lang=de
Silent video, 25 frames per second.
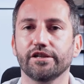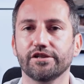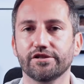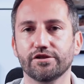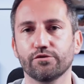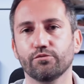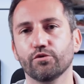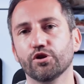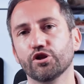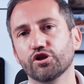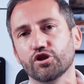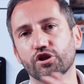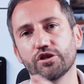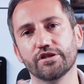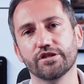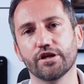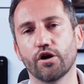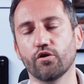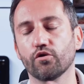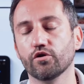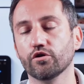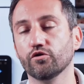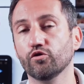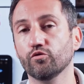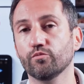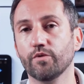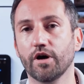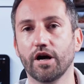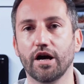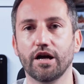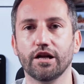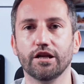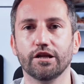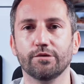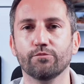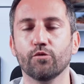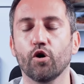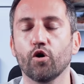diese Widgets auch
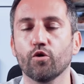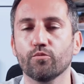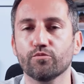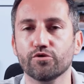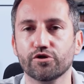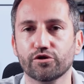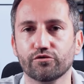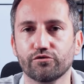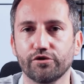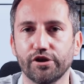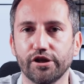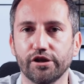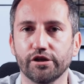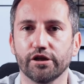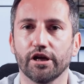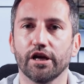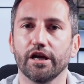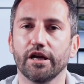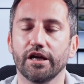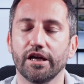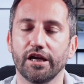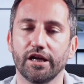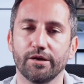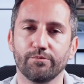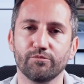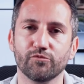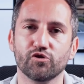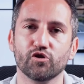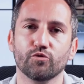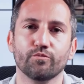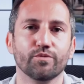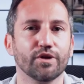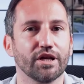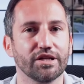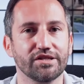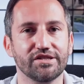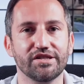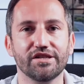überall im Homescreen eben zu
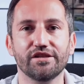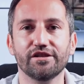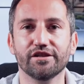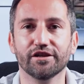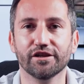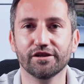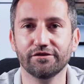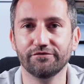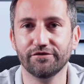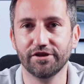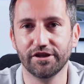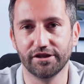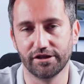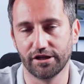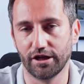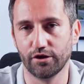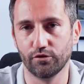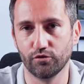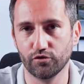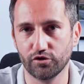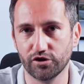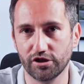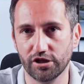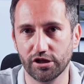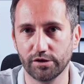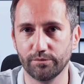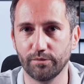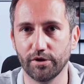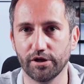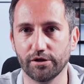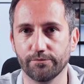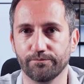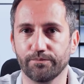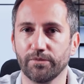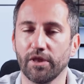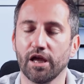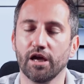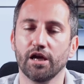platzieren, wie ich da lustig
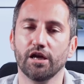bin.